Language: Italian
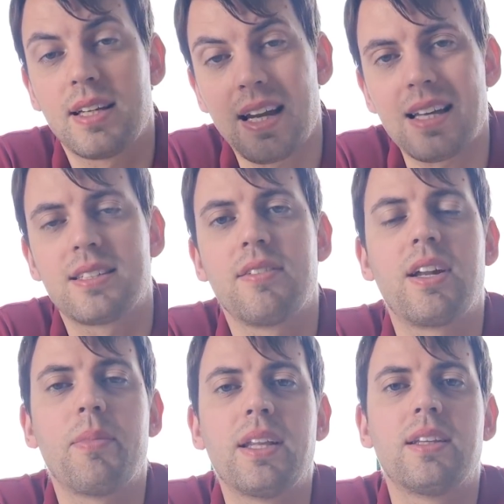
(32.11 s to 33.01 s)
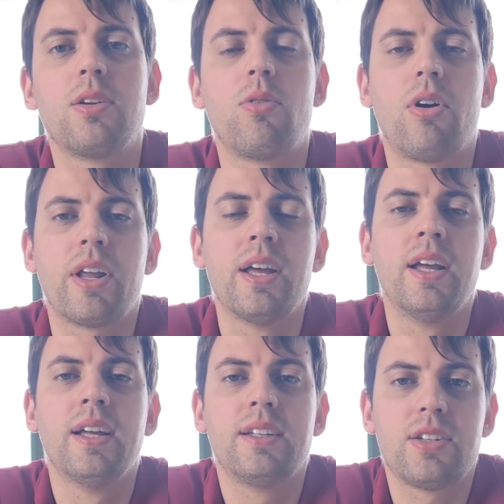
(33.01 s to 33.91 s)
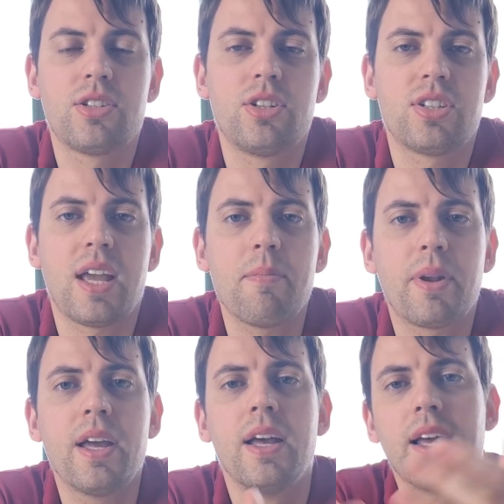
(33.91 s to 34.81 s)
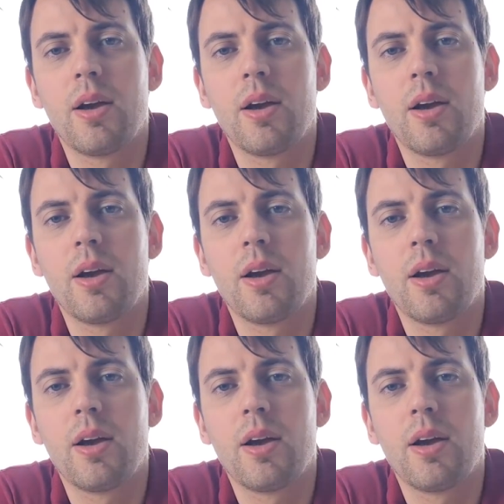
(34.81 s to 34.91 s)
grazie veramente di cuore di esserci sempre